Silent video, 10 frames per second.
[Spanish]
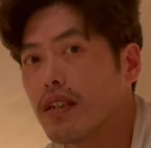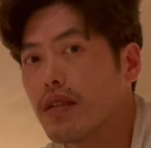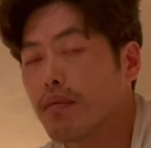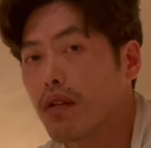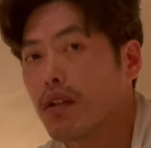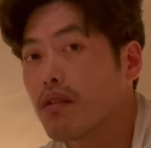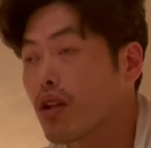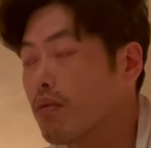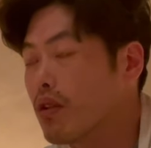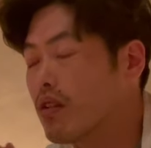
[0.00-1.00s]
pero bueno,
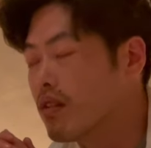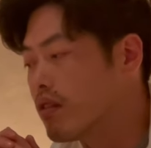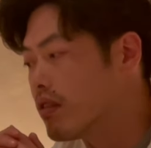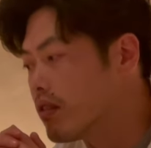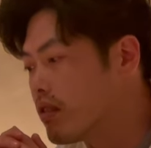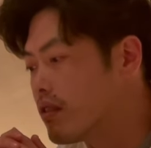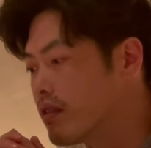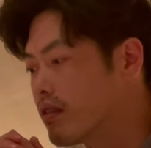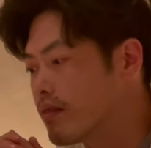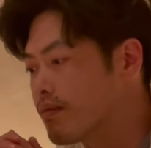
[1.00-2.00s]
como
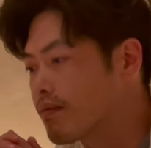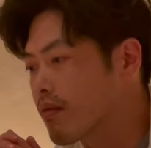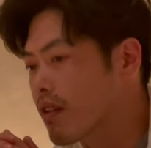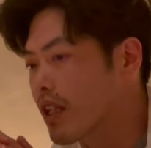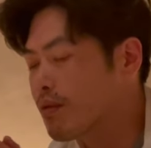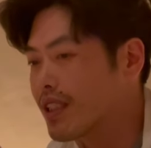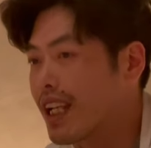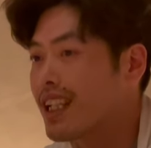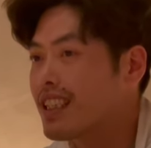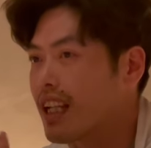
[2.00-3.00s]
después
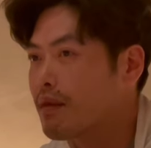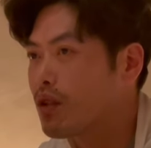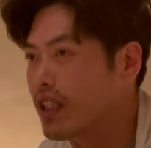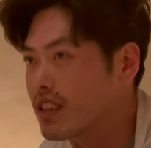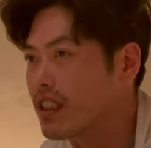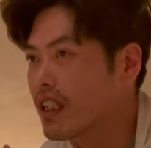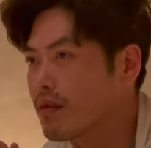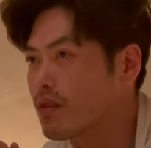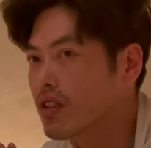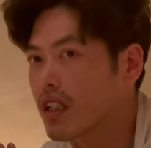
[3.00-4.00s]
las labores
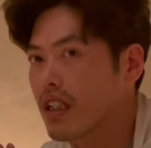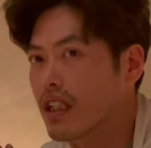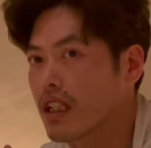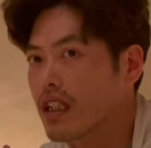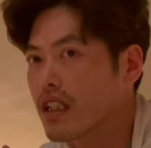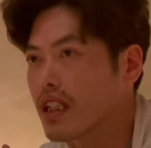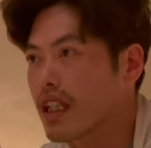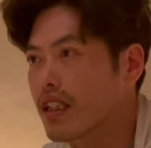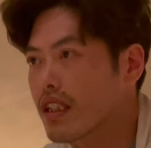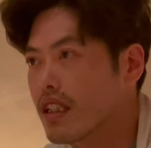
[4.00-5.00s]
digamos que, que
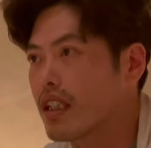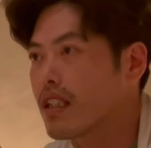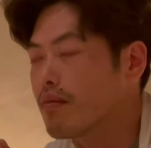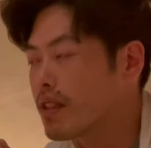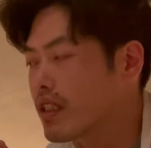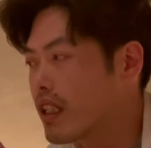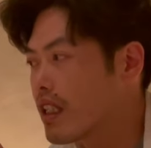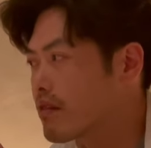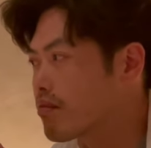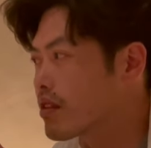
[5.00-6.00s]
hacía de
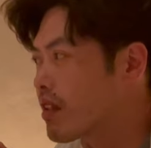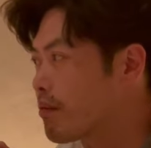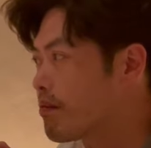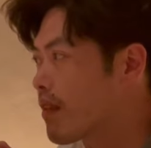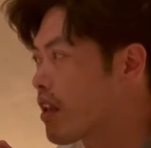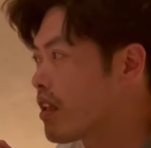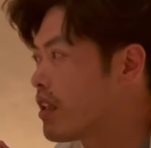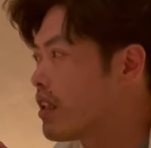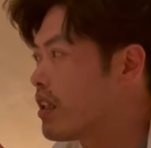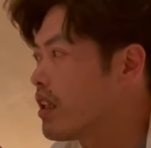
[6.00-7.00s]
empresariales, pues tampoco.
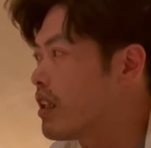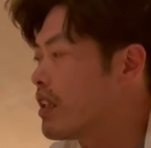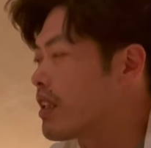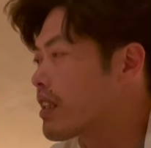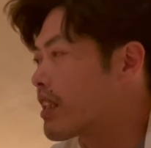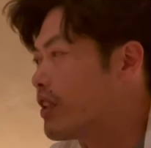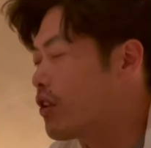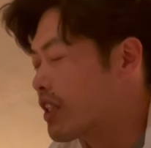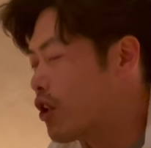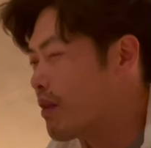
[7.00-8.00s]
No
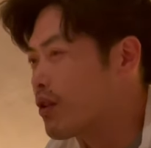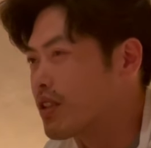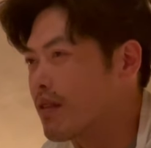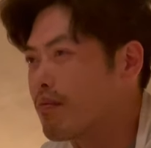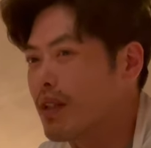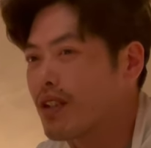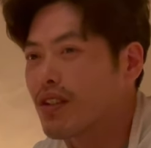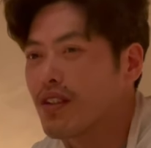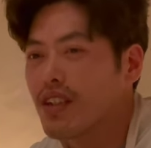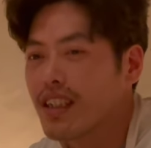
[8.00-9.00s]
es que no me gusten,
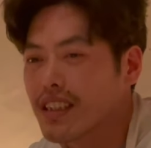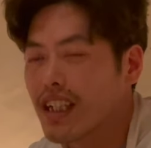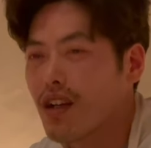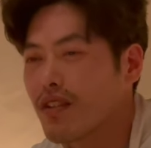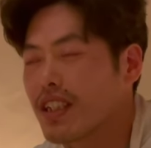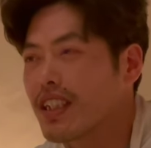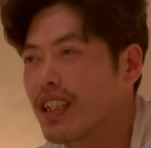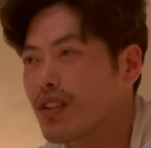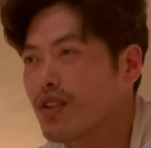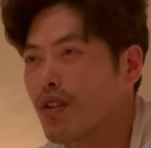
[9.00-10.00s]
pero estar en la
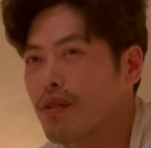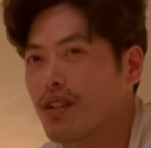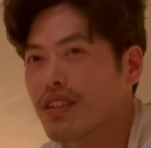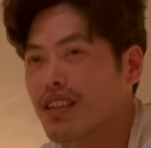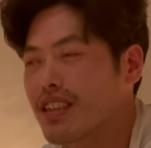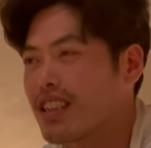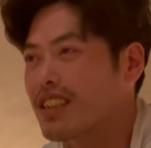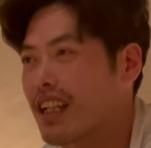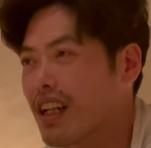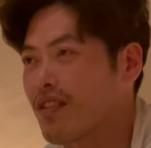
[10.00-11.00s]
oficina no es lo mío.
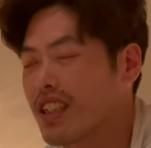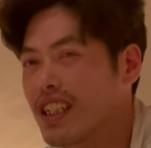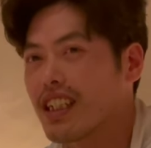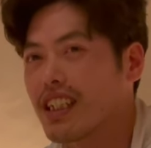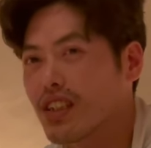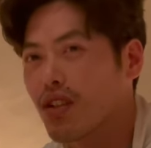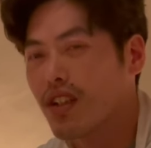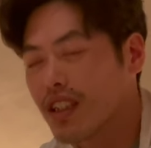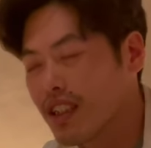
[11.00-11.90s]
Estar en la oficina todo el,